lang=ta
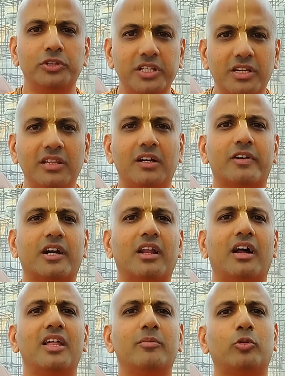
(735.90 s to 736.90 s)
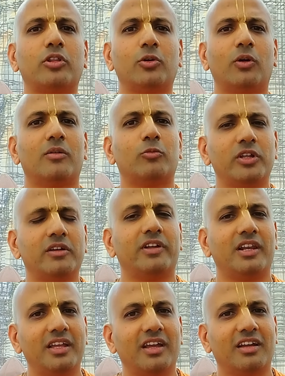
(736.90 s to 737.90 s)
முதிர்ந்தவர்களாலே புரிந்து கொள்ள
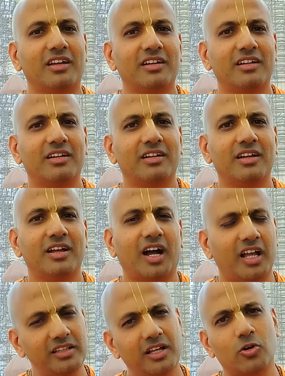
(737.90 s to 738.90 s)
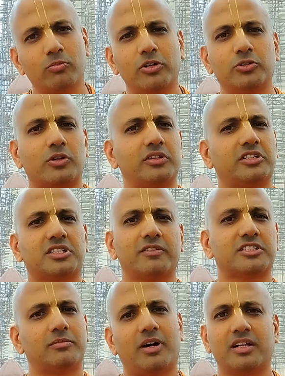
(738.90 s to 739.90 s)
முடியவில்லையே அதுதான் ரொம்ப
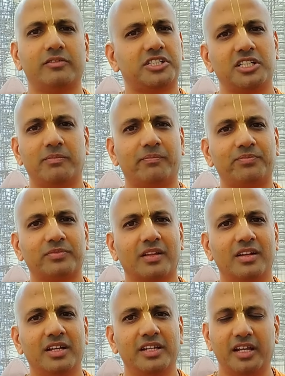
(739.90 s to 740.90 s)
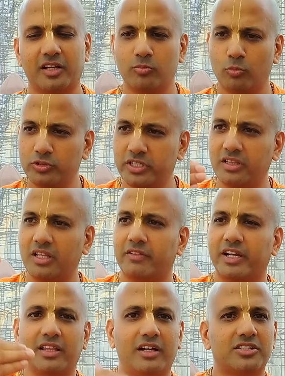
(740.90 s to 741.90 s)
துரதிருஷ்டவசமான விஷயம் எங்கே முதிர்ந்த
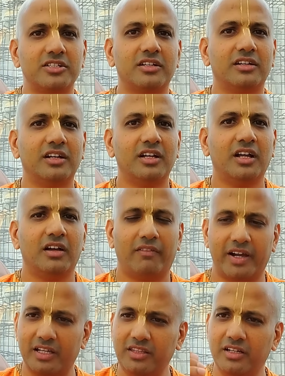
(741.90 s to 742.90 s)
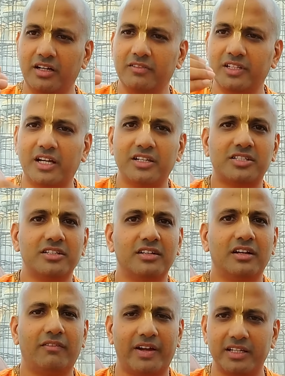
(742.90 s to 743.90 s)
வயதாச்சு வயது எழுபதாச்சு
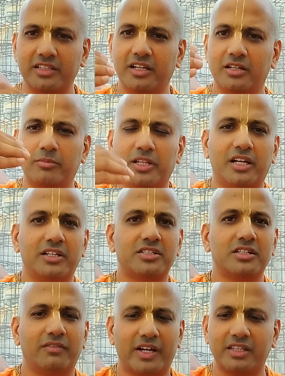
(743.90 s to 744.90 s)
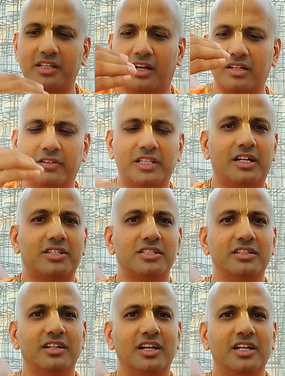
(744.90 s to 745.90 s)
வயது எண்பதாச்சு வயது
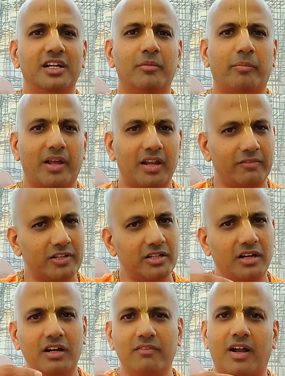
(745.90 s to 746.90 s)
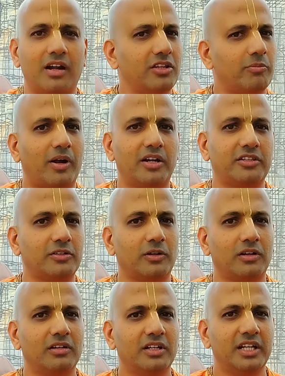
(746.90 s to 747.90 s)
அறுபதாச்சு பல வருடங்கள் வாழ்ந்து
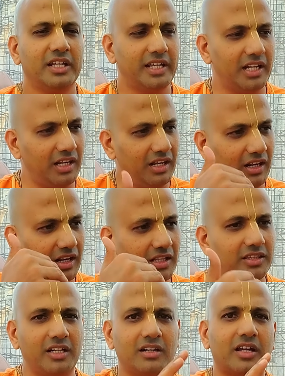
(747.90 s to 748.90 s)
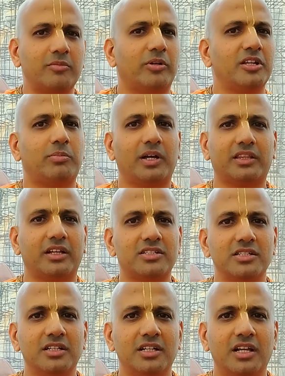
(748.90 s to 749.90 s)
பார்த்துட்டோம் எல்லாத்தையும் ட்ரை பண்ணி
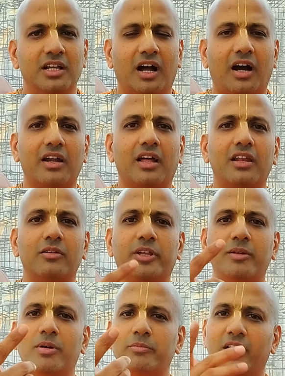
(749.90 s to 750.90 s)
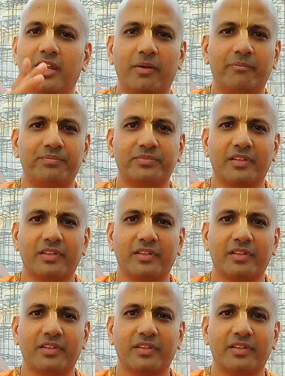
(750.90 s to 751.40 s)
பார்த்தாச்சு ஆனாலும் இன்பம் இல்லை